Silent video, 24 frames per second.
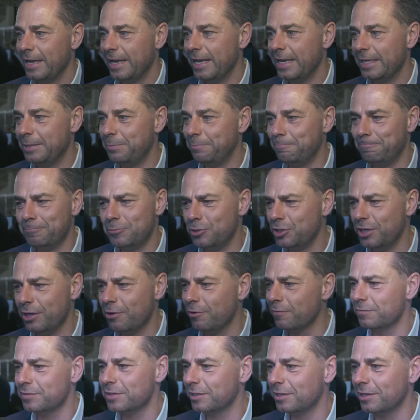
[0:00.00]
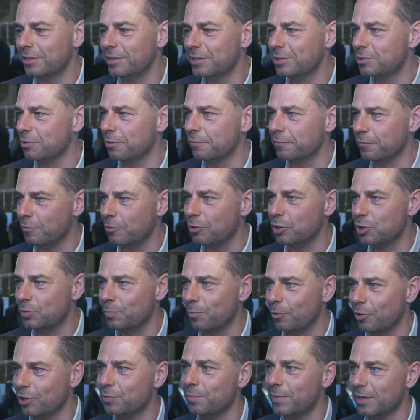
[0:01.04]
Ich stehe offensichtlich nicht so auf
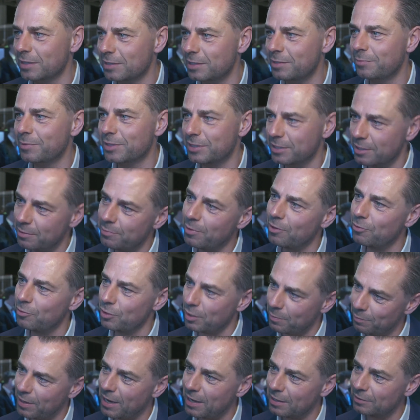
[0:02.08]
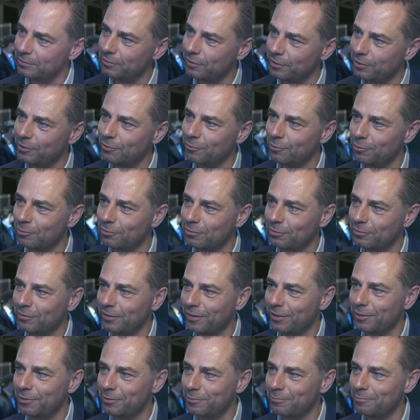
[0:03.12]
Goldschmuck. Ich mag es lieber Silber oder Platin und
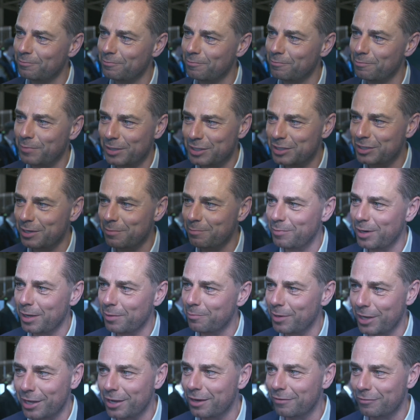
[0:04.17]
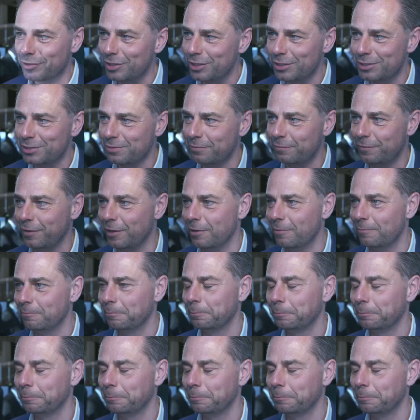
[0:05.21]
äh, ein bisschen Bling Bling, aber nicht zu viel.